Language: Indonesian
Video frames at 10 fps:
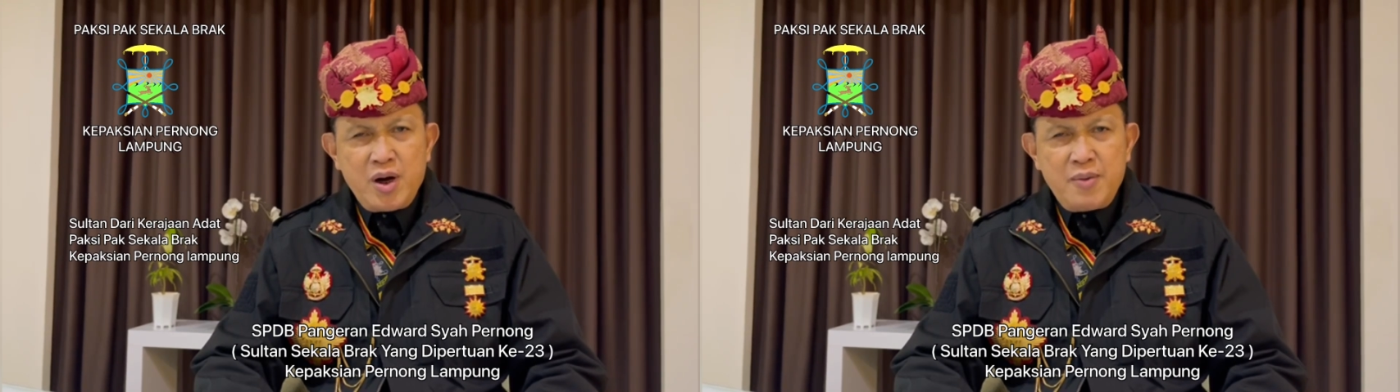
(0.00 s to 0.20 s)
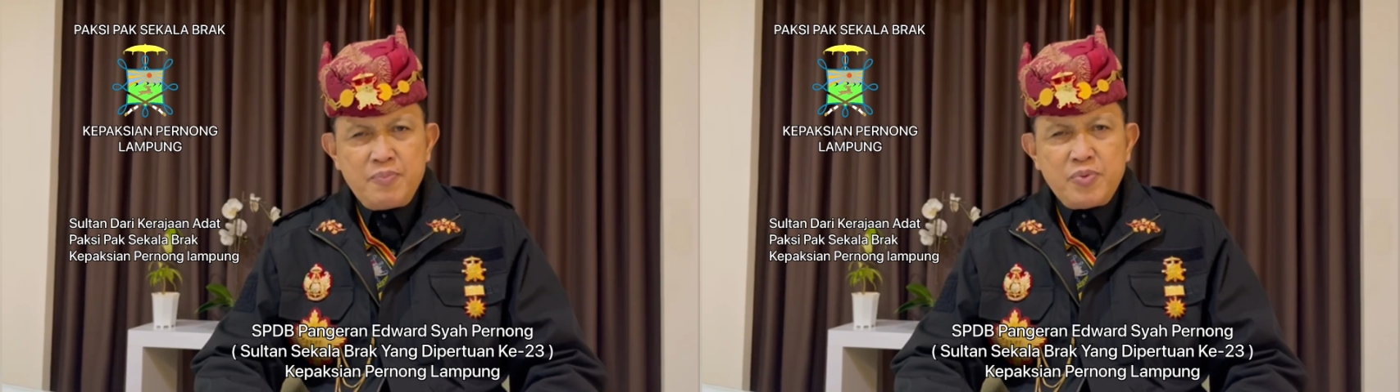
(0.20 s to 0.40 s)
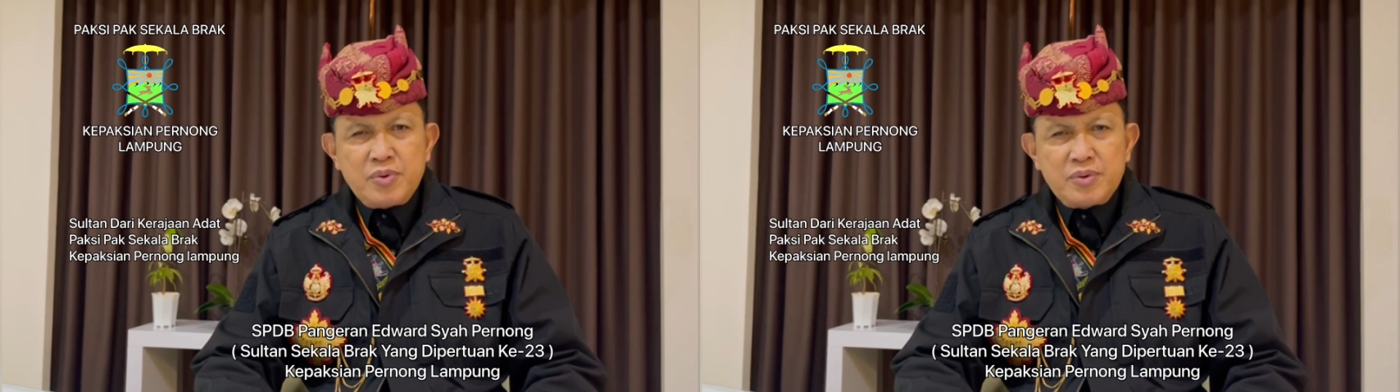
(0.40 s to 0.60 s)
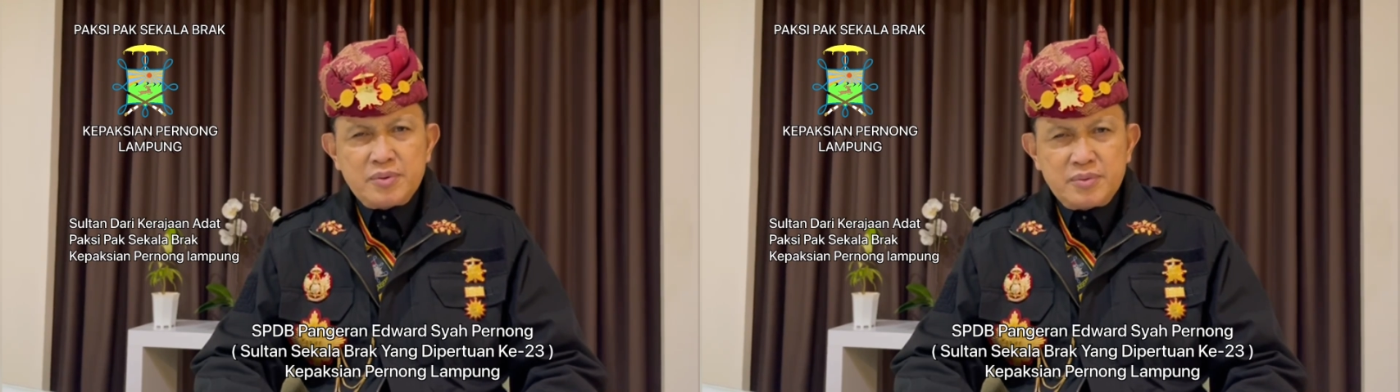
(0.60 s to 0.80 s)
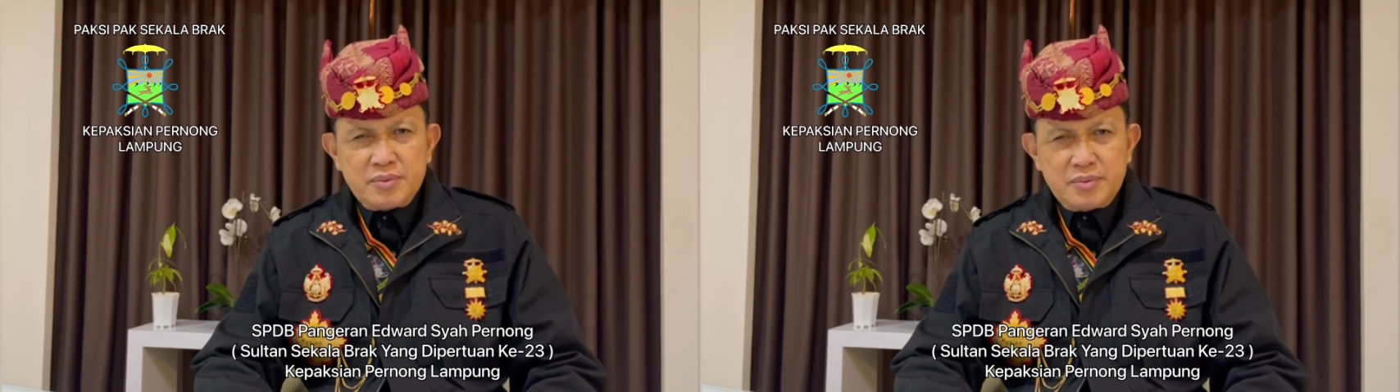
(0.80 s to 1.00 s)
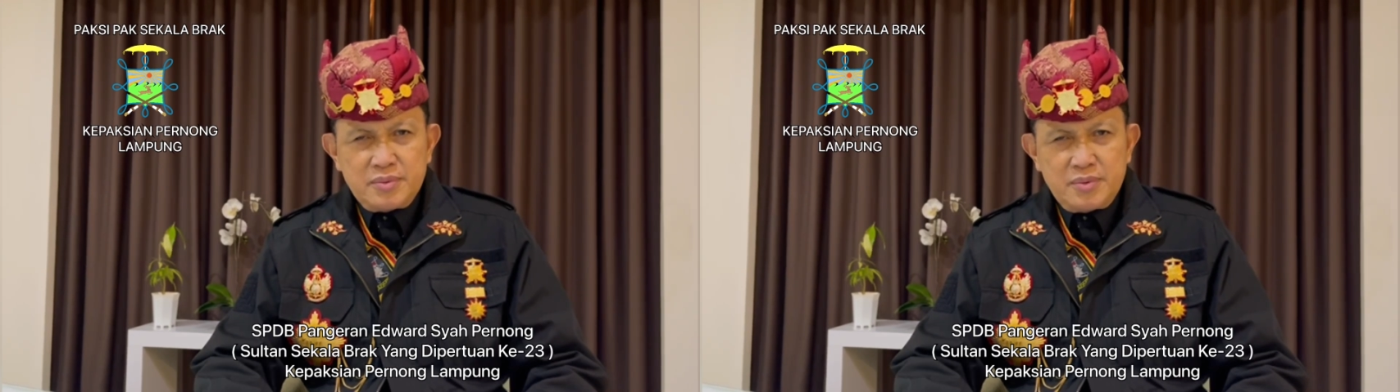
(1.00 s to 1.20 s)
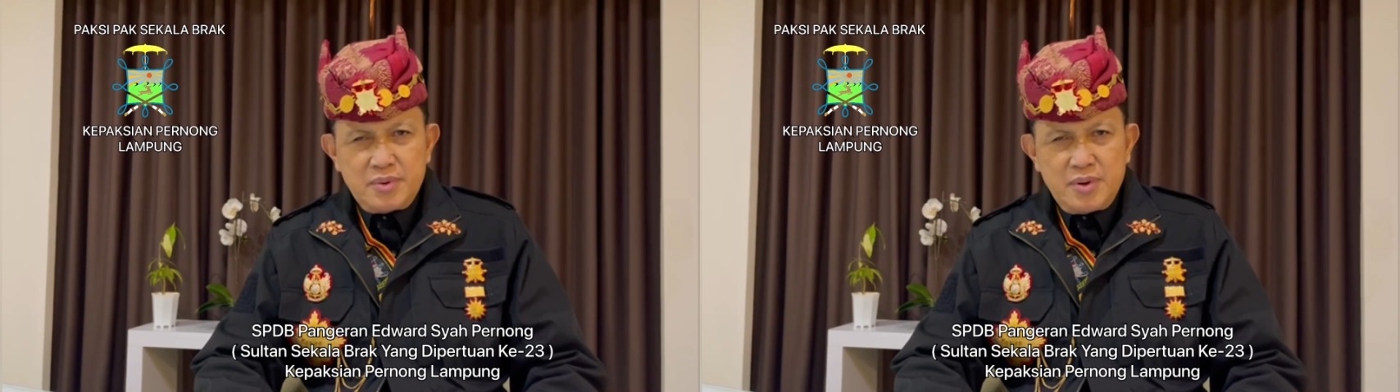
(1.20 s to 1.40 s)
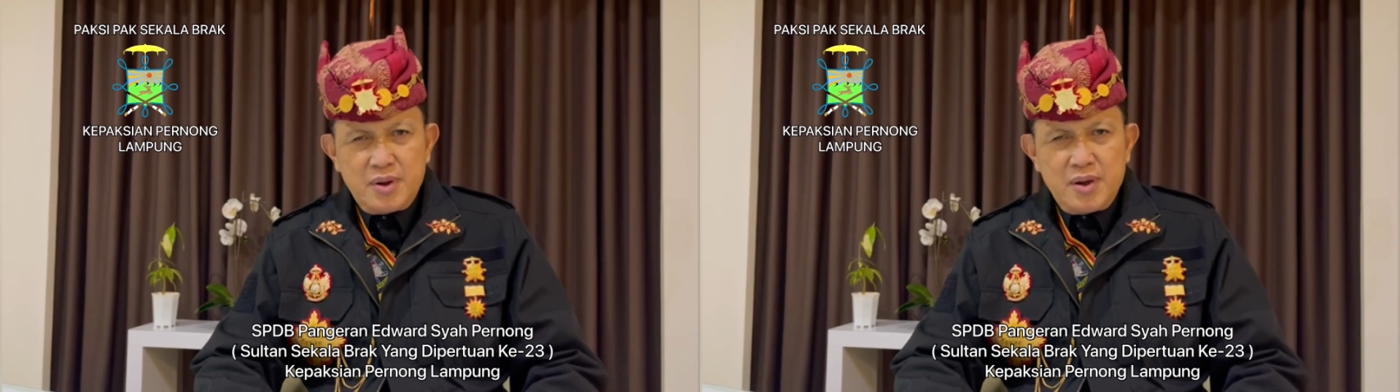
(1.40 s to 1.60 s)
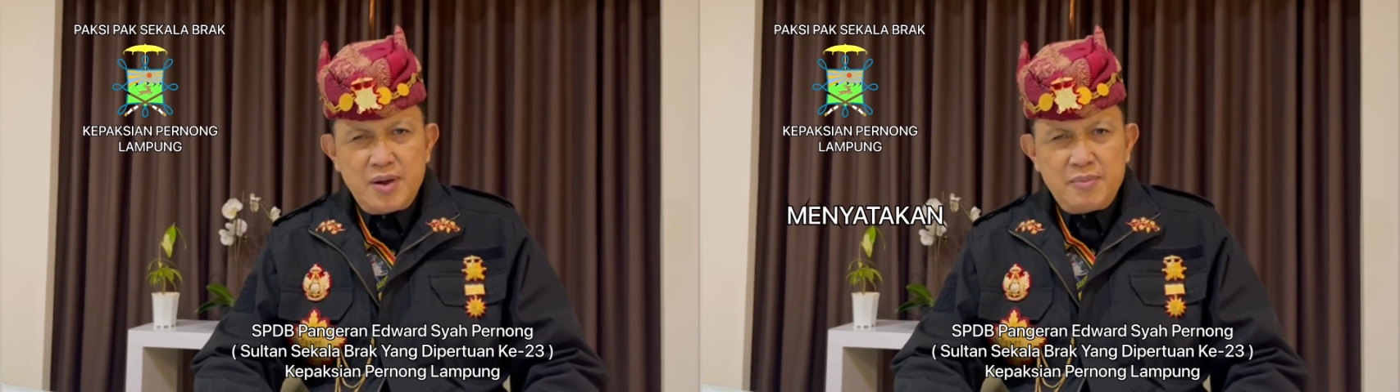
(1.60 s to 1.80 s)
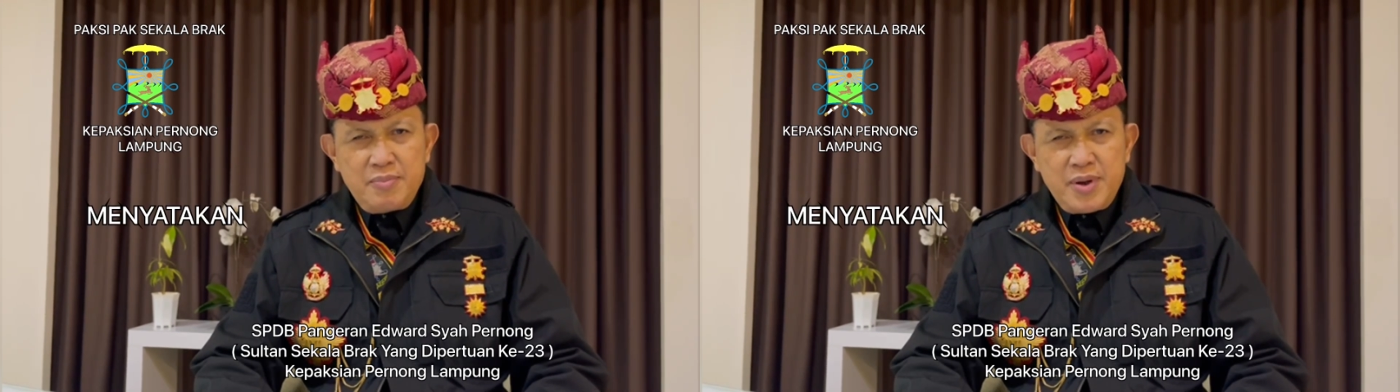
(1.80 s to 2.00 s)
Lampung,
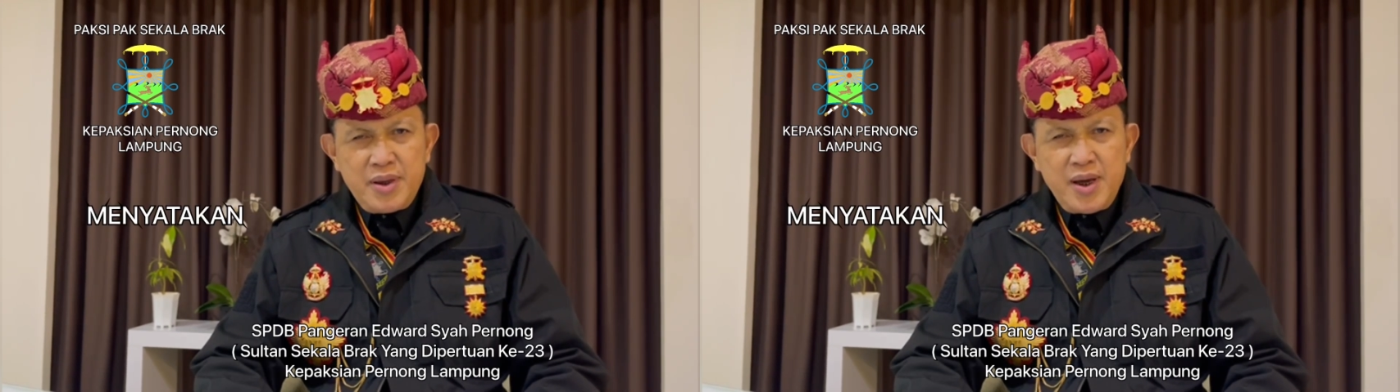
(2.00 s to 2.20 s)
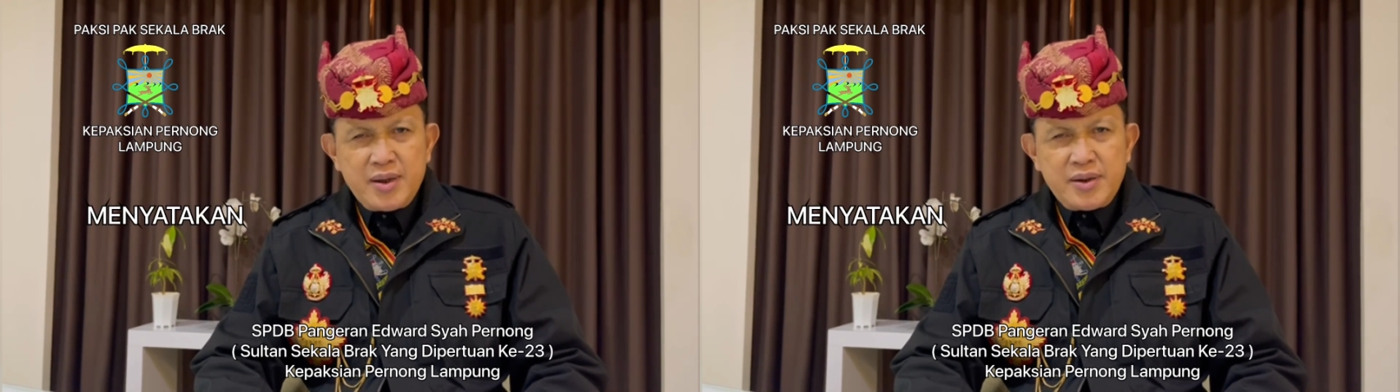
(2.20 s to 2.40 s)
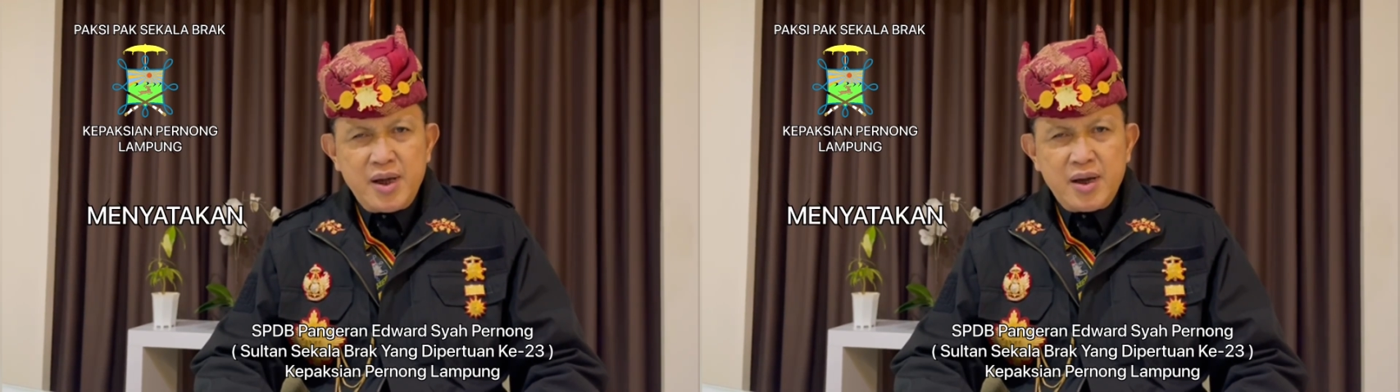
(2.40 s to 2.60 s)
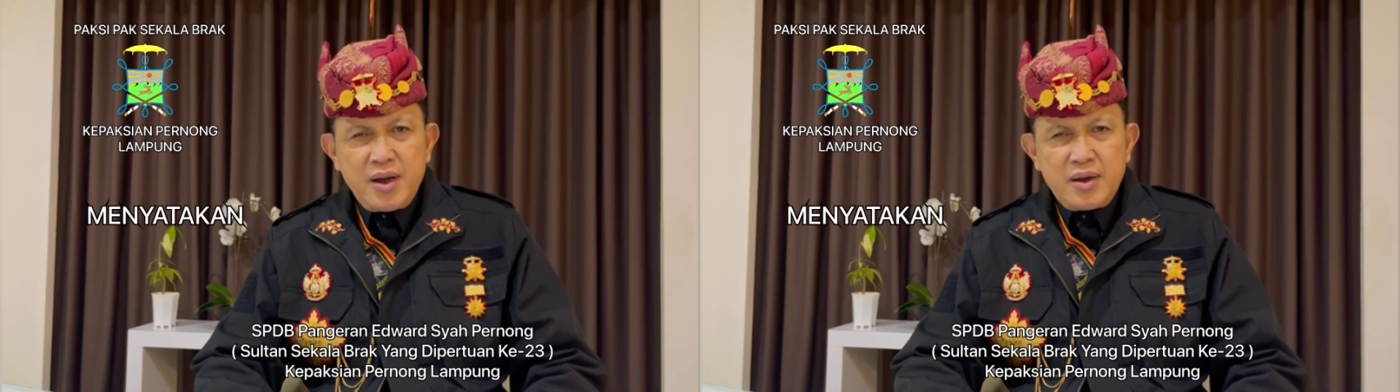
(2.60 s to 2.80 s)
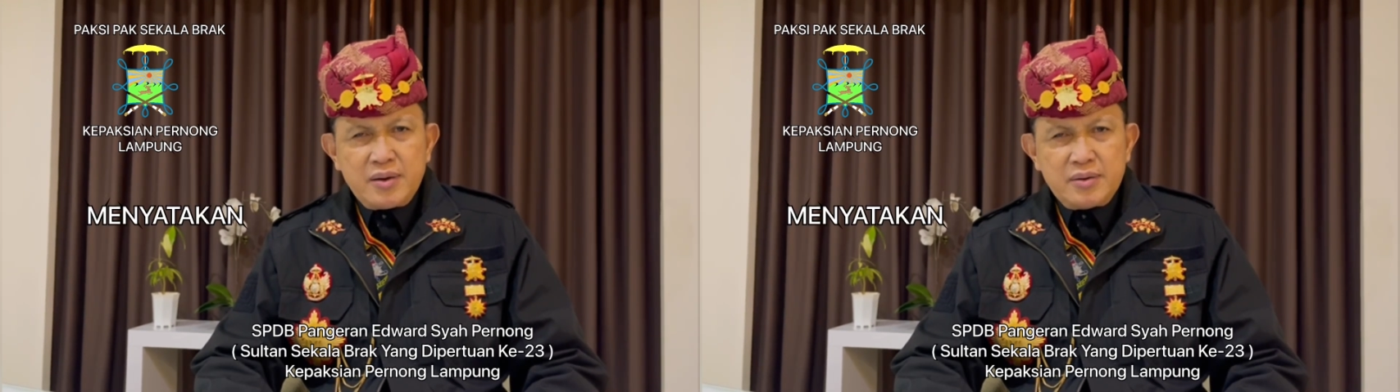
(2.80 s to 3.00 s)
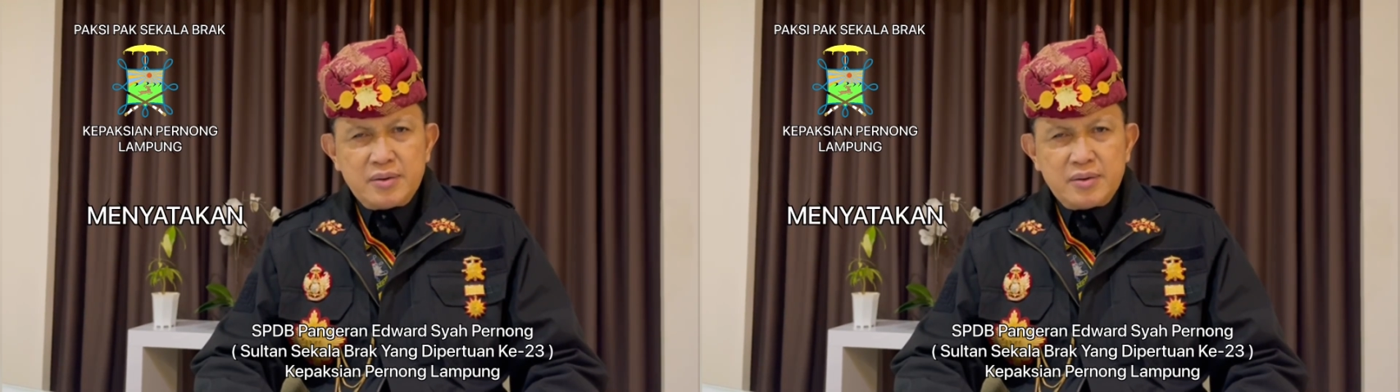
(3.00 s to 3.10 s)
menyatakan